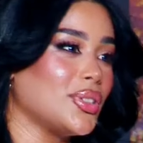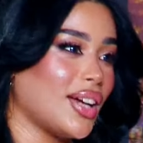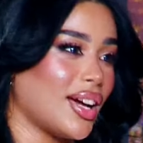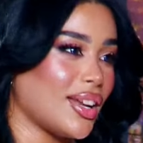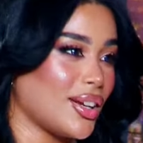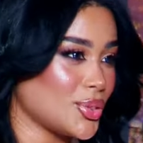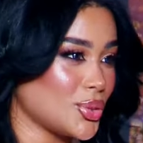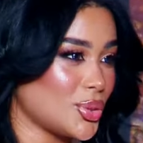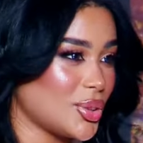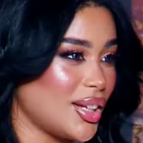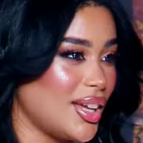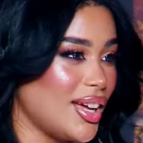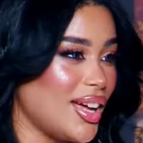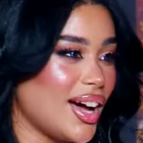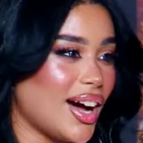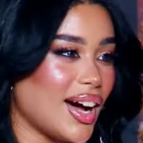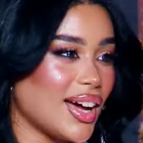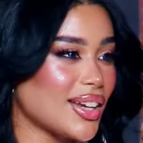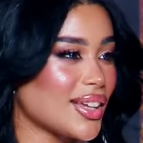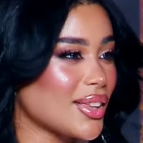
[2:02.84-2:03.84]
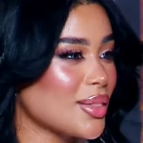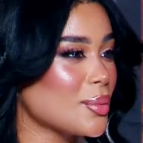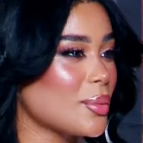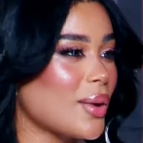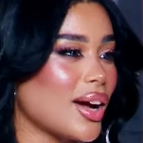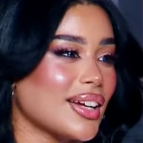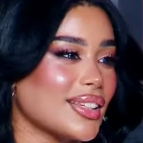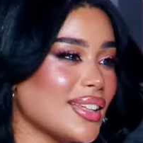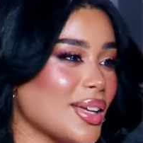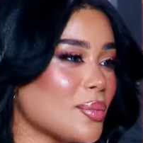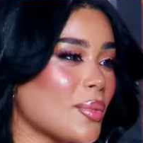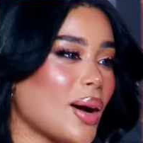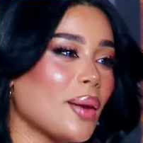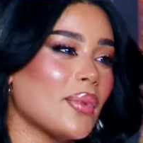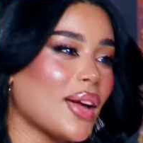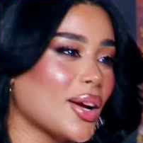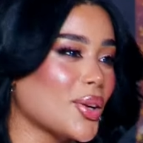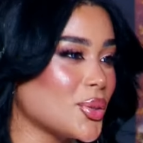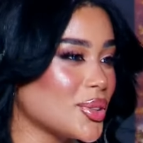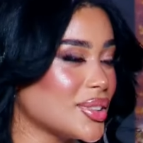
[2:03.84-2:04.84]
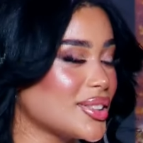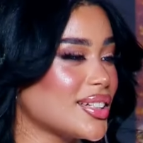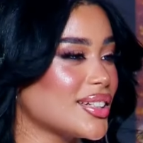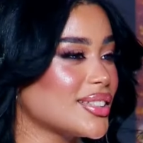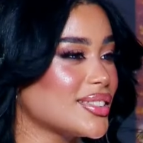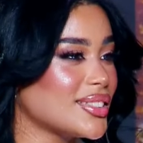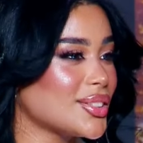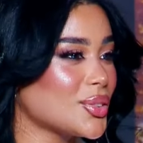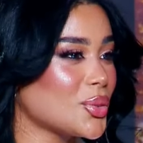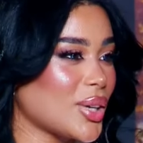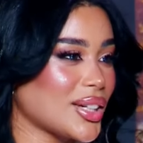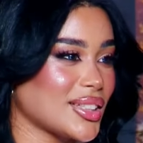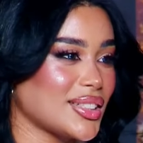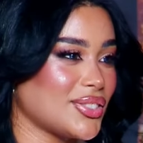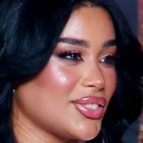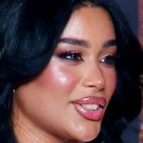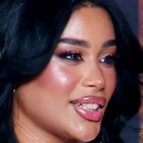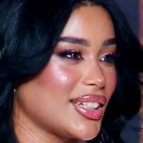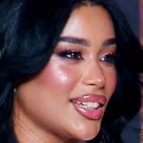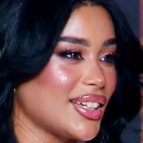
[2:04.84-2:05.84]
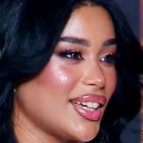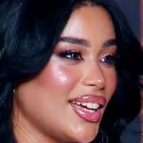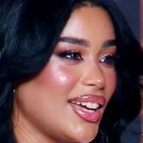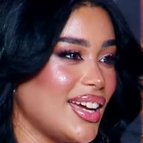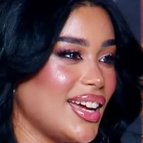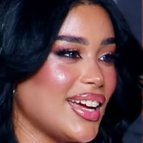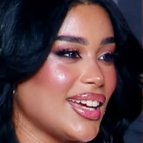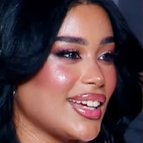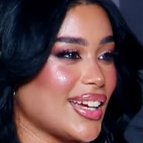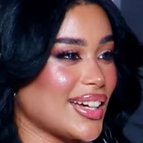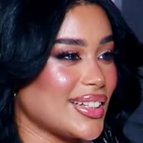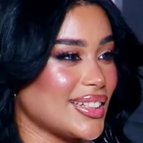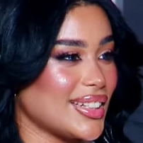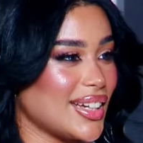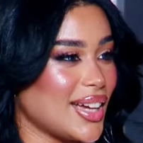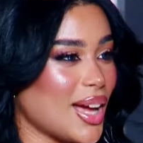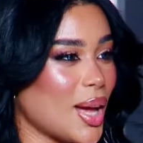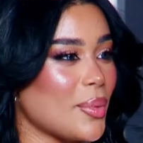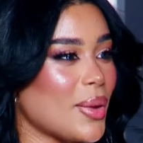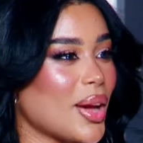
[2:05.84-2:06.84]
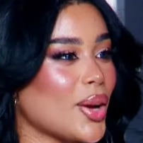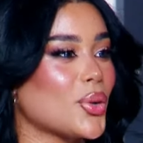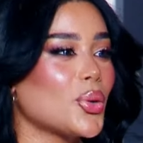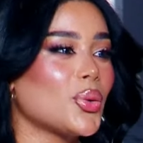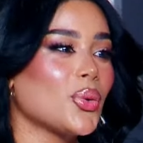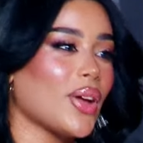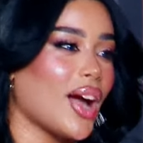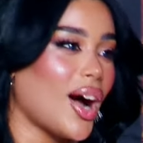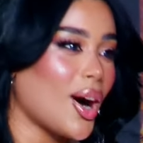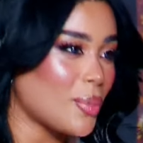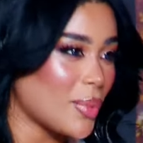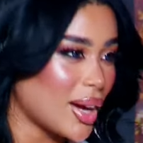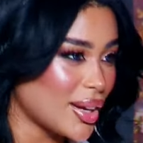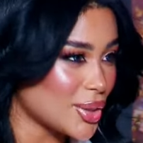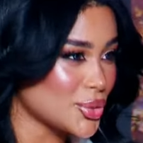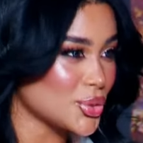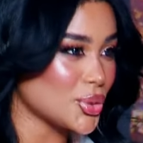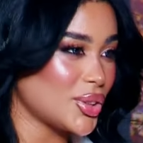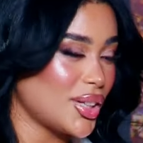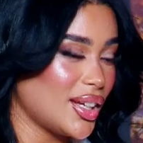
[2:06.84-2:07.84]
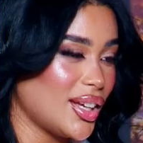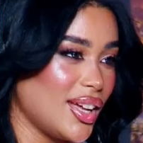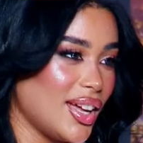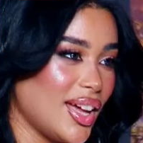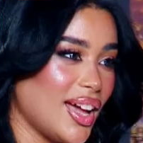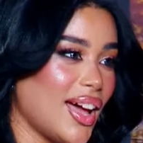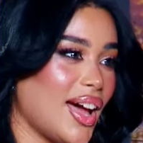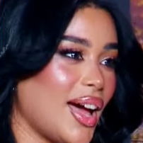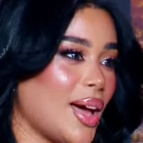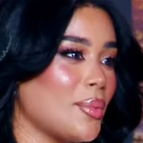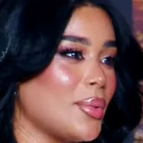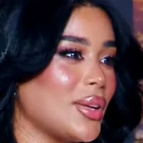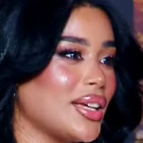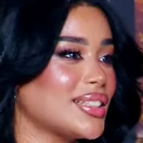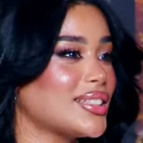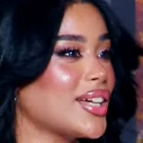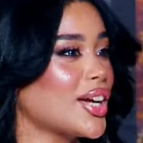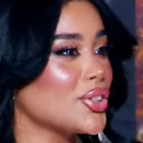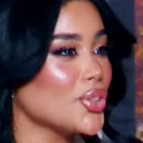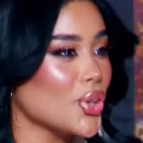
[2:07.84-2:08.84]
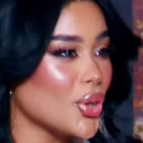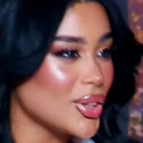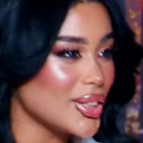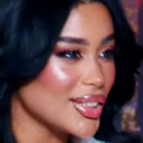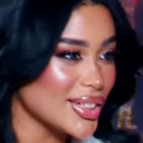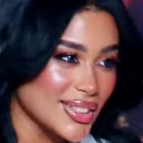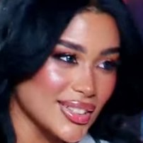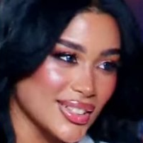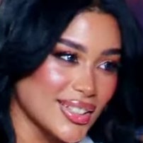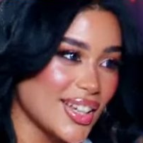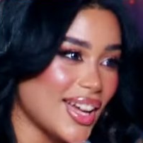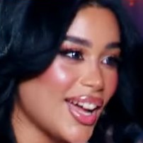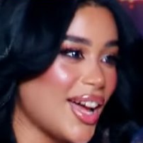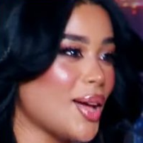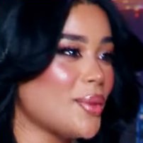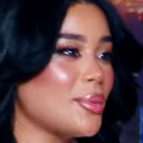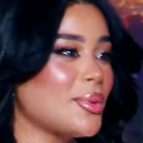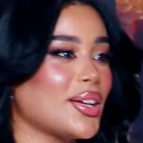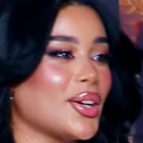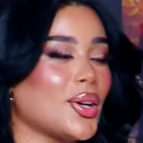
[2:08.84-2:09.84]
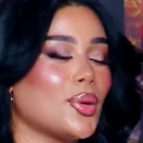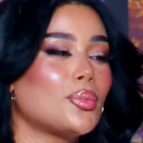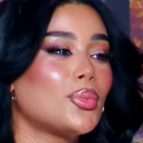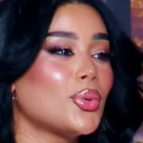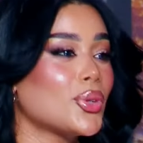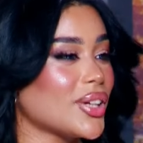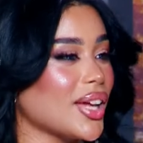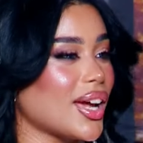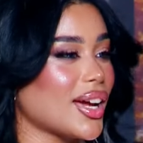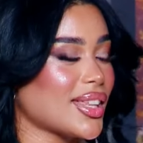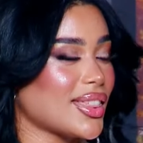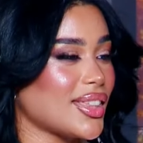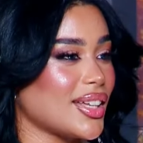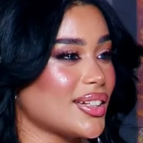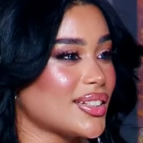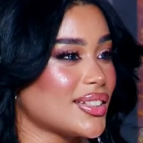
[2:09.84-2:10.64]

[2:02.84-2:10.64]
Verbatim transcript: طول انا كثر ما اقدر ما ابي اكون ترند واختفي يعني ابي اكون وياهم على طول ابي يتعنون لي ابي يحبوني تابعتي ناس